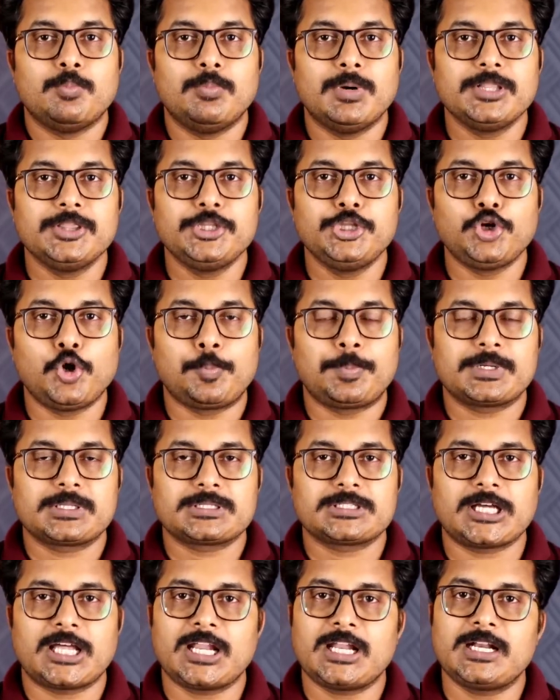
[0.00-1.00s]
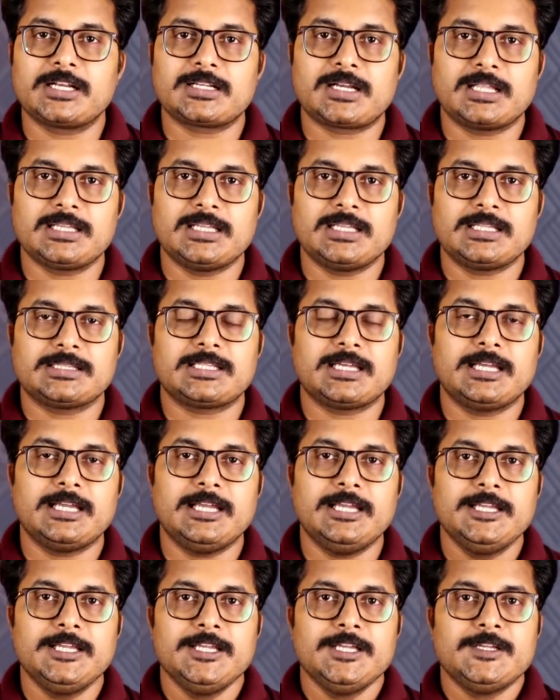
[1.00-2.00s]
मंदिरों पर ताला लटका दिया जाता
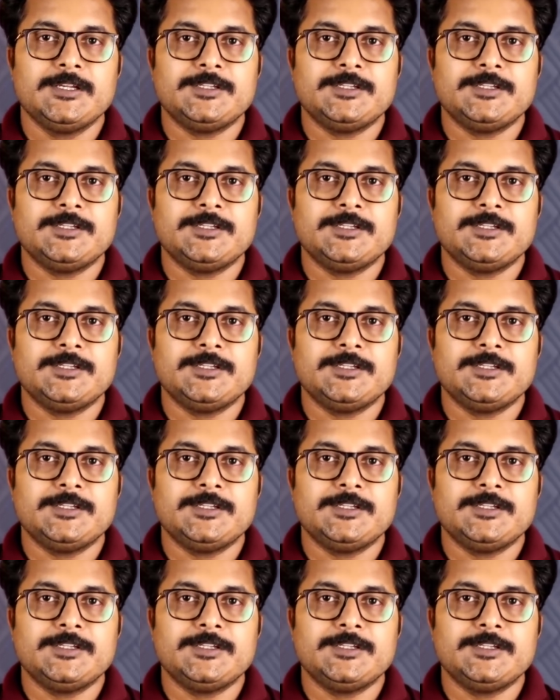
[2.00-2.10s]
है